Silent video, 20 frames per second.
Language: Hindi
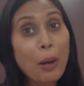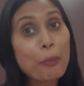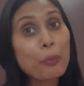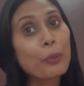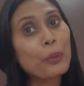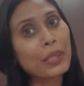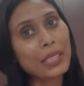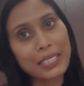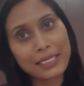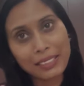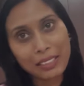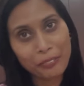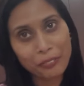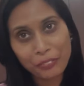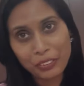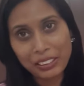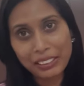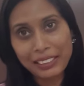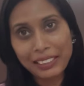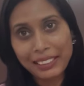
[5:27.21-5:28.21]
आपको कैसा
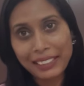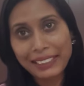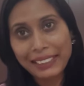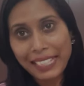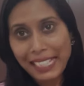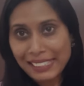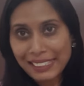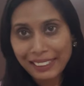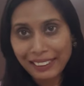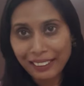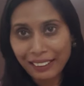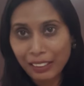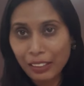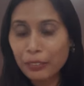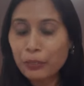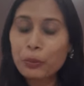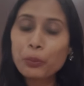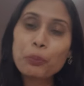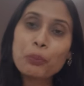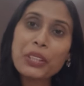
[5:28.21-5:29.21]
फील दे रहे हैं कैसा लगा
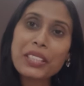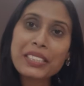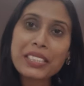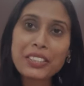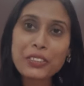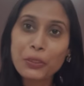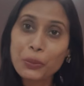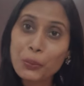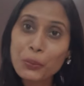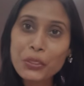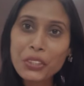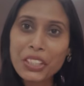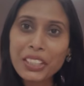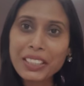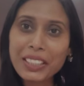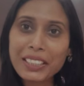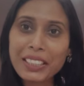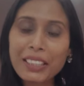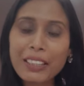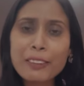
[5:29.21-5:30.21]
तो मेरे साथ ज़रूर
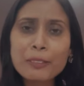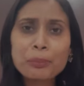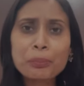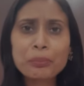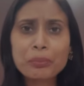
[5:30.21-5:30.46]
शेयर करिएगा